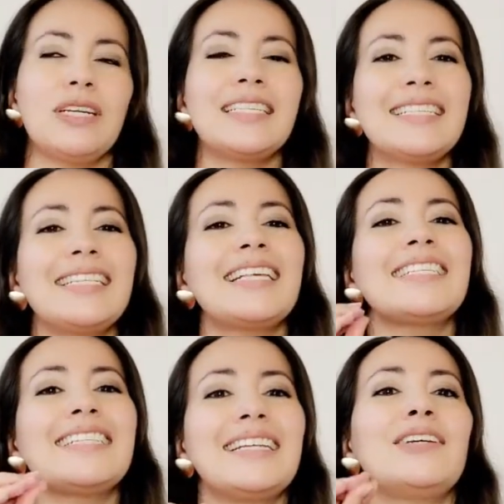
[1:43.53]

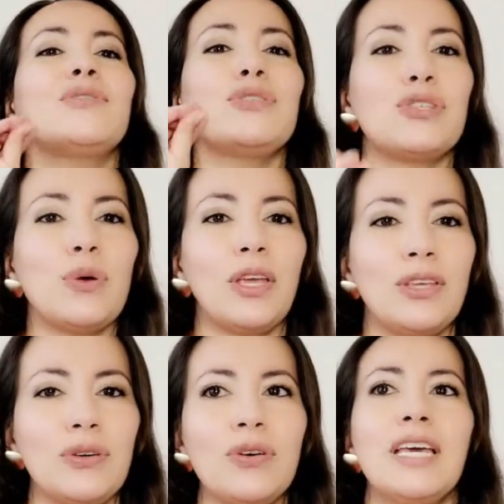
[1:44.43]
Necesitas tener un
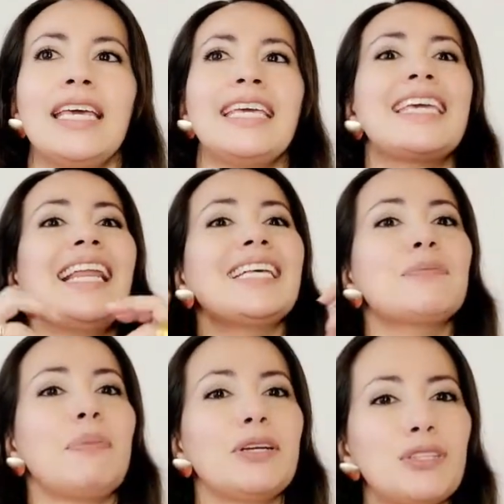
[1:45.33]
sueño y que las
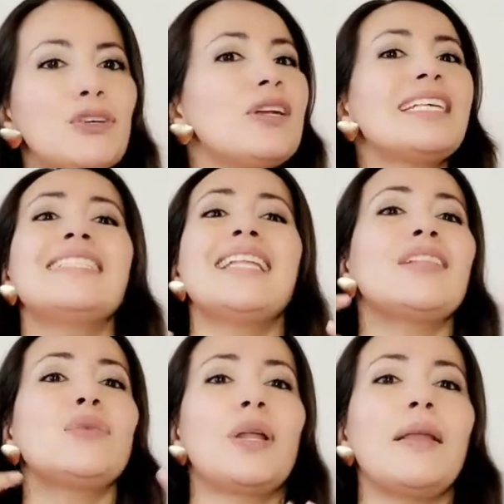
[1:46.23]
personas
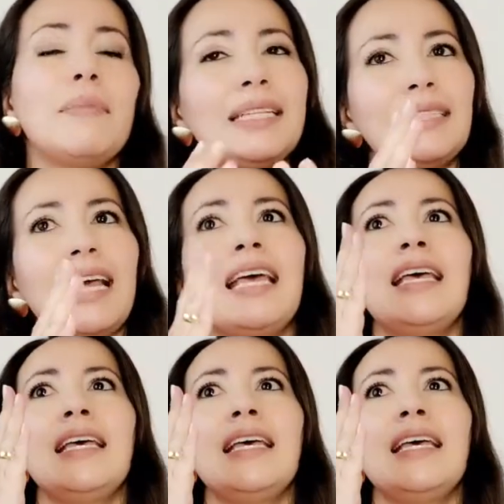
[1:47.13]
naturalmente